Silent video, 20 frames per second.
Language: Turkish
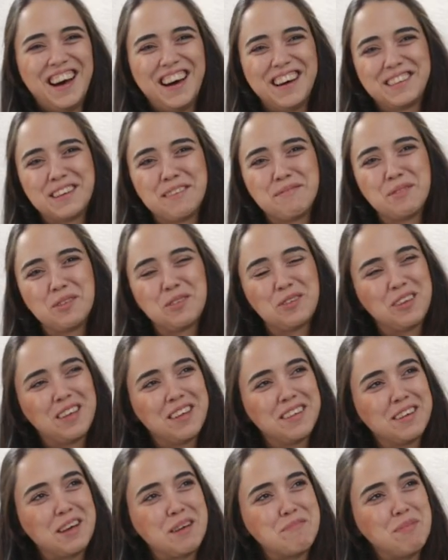Annem de
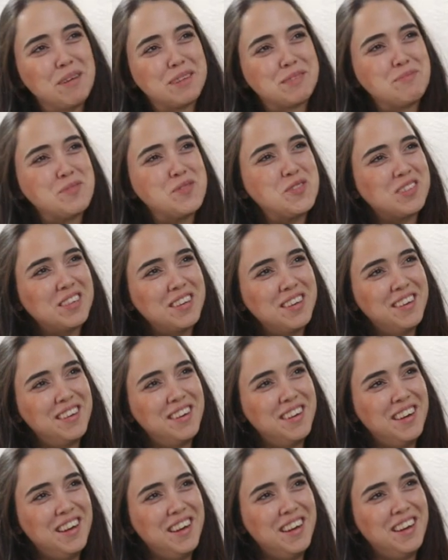dükkanı kapatmıştı.
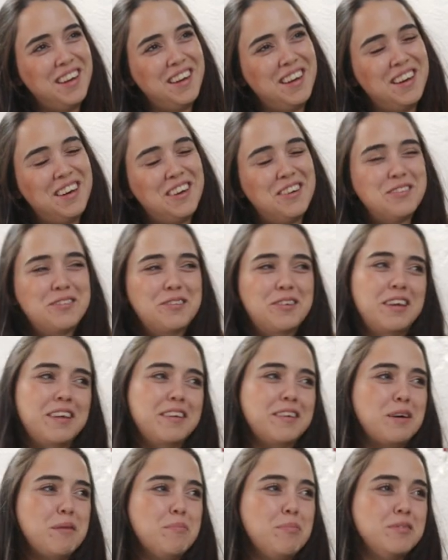O
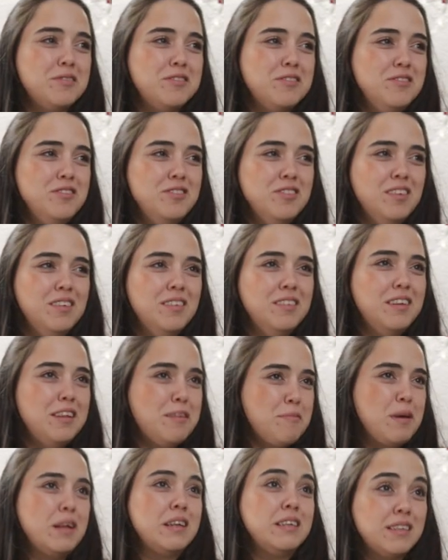dükkanı kapatınca
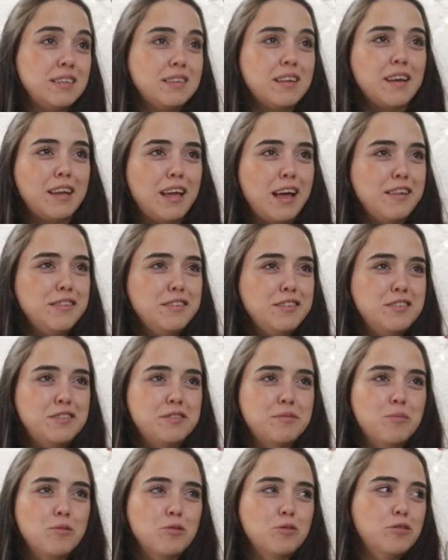dedim en azından kendi
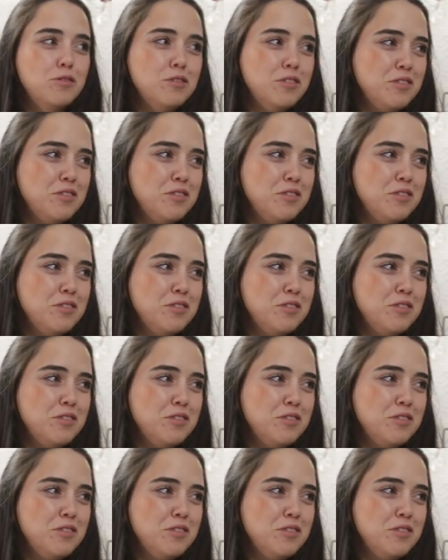işim olur.